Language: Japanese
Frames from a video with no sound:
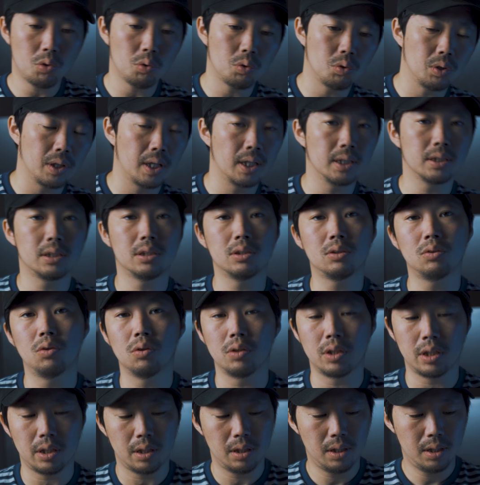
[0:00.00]
ちょっとね、端っ
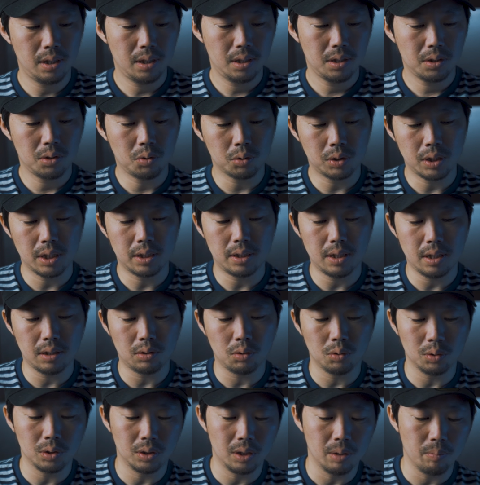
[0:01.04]
こに寄せて
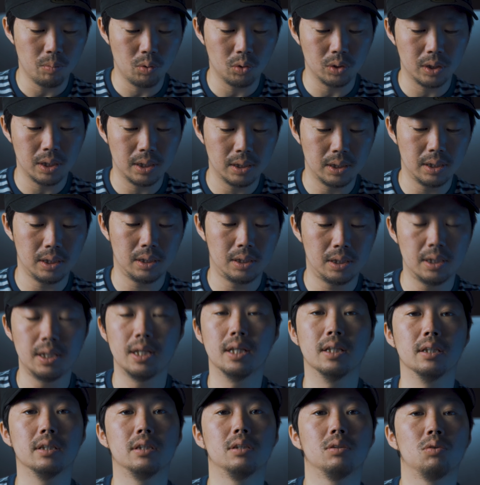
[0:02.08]
撮っても全然綺
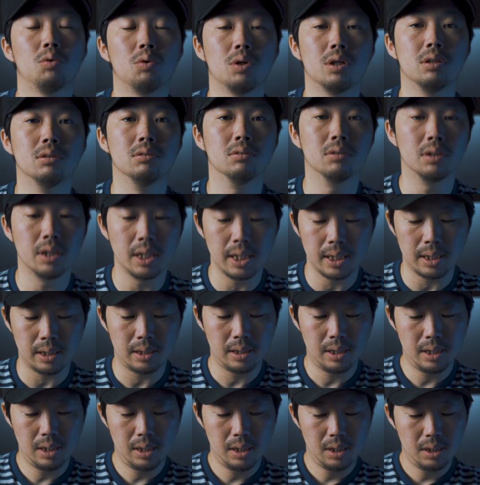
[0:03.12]
麗に撮れるんで、
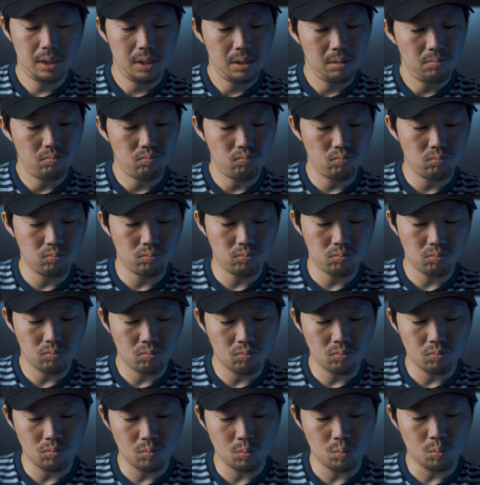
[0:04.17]
うー
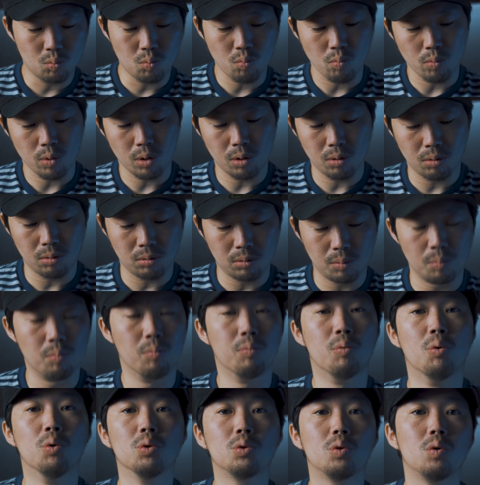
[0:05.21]

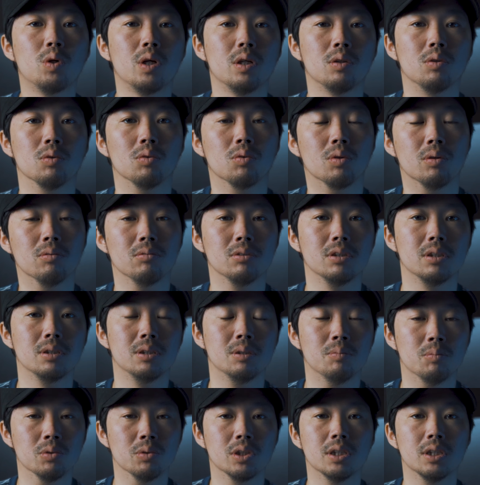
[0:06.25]
ん、ポートレートとかも
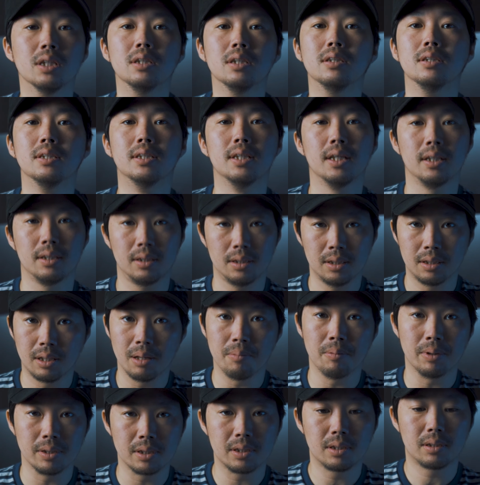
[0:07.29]
全然い
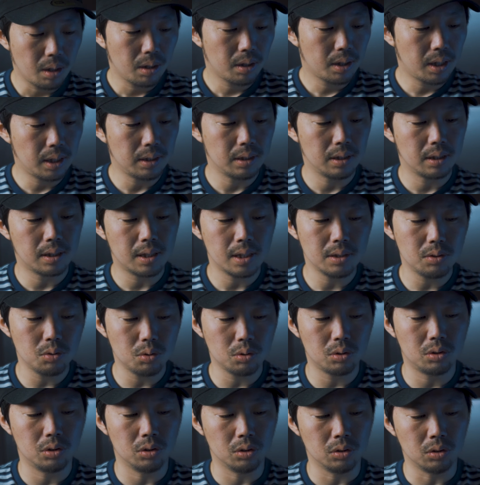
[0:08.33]
けます。なんでね、家
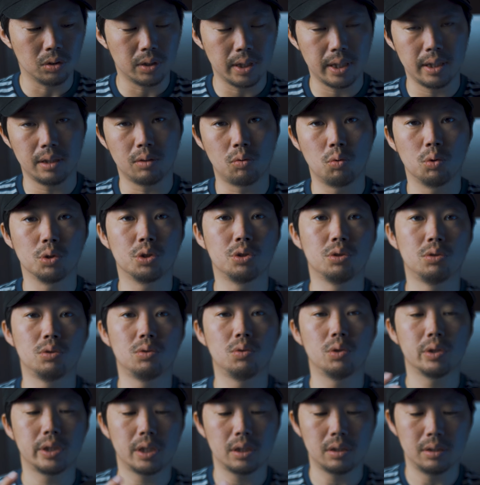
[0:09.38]
族でこう集
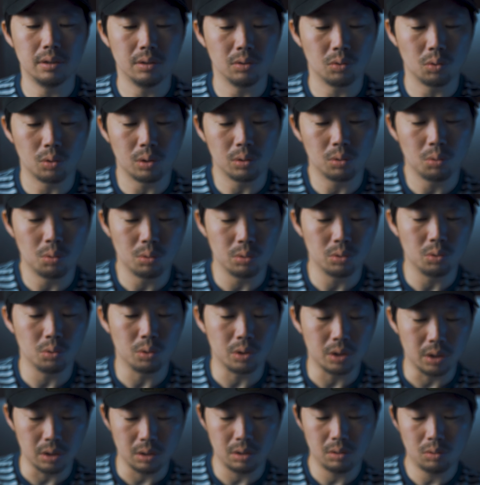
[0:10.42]
合写真とか撮るとき
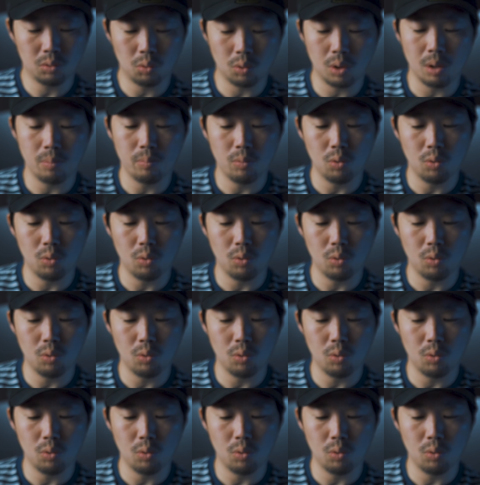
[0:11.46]
とか